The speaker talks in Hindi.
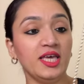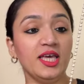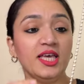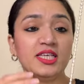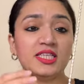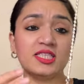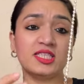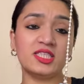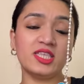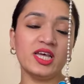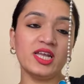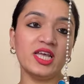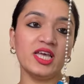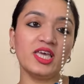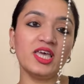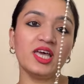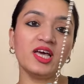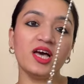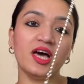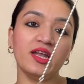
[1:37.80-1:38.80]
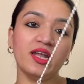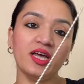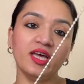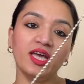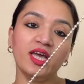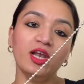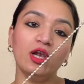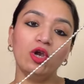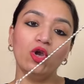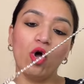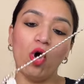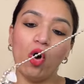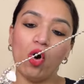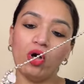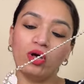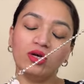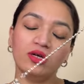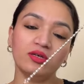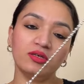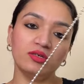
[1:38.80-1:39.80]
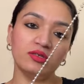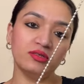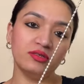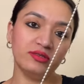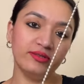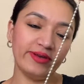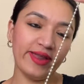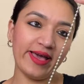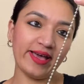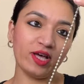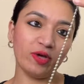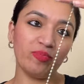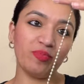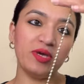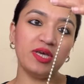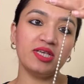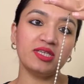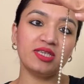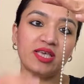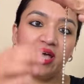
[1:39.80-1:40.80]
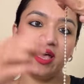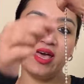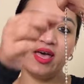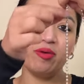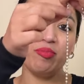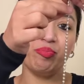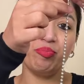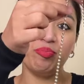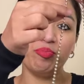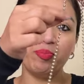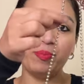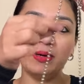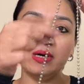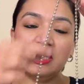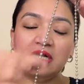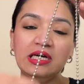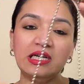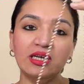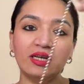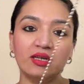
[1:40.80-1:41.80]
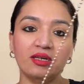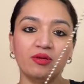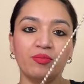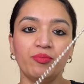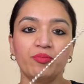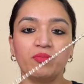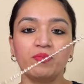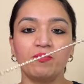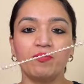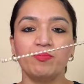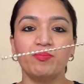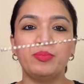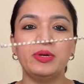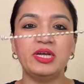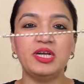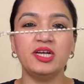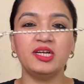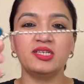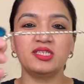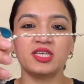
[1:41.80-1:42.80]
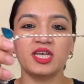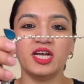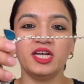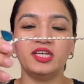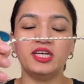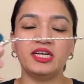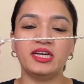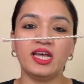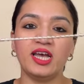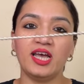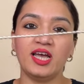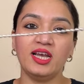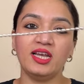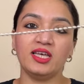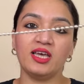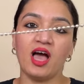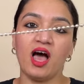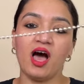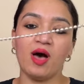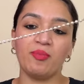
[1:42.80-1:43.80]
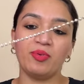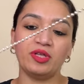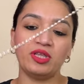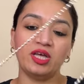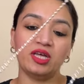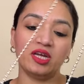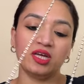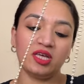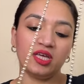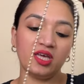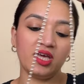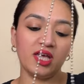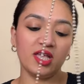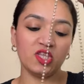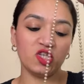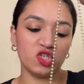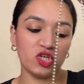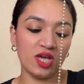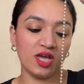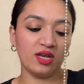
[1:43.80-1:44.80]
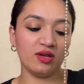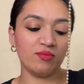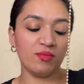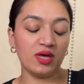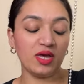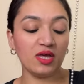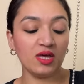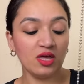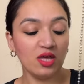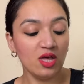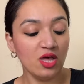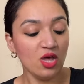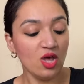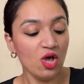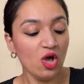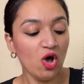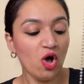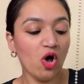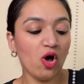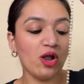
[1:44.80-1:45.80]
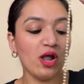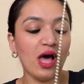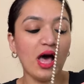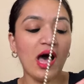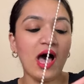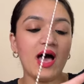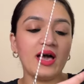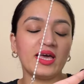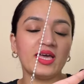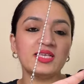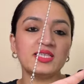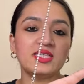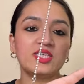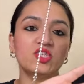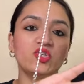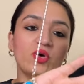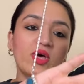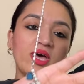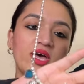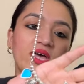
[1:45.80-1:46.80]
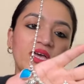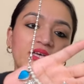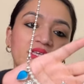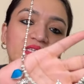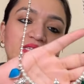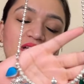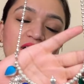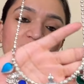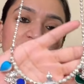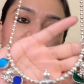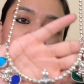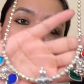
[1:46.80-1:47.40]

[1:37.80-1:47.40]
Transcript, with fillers: इस तरीके का ना ये लॉन्ग नेक पीस है पर्ल बीड्स की डिटेल यहाँ पे दे रखी है चेन में और आगे से जो है इसका इस